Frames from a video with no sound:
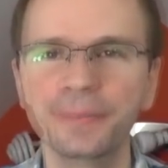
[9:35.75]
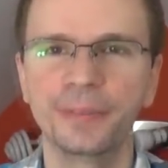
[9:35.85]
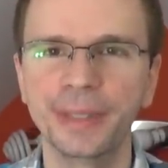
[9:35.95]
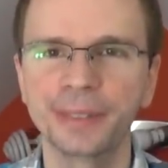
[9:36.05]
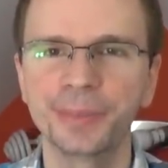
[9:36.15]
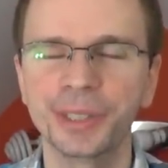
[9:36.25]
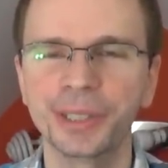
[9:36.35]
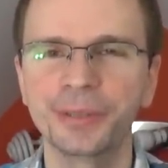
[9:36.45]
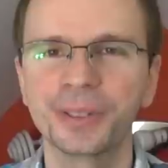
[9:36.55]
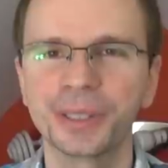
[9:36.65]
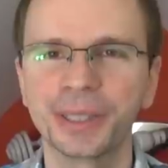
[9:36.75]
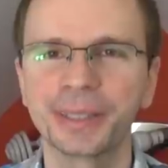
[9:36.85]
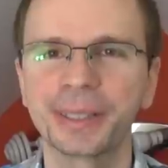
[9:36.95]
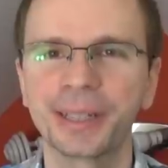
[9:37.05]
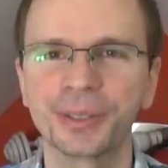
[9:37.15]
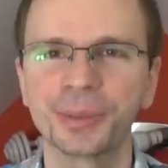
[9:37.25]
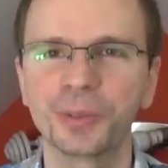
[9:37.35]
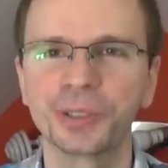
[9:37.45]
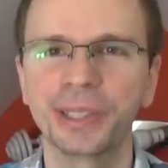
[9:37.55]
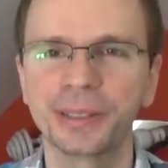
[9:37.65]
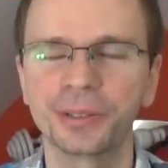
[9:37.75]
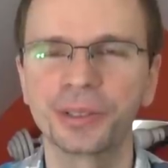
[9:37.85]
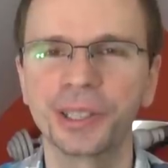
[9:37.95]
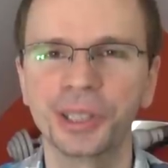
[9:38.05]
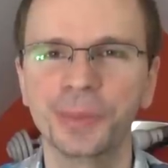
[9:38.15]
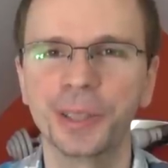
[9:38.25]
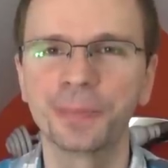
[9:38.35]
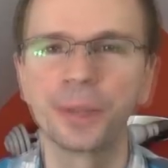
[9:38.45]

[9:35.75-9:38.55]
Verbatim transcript: więc myślę, że każdy mógł znaleźć coś dla siebie.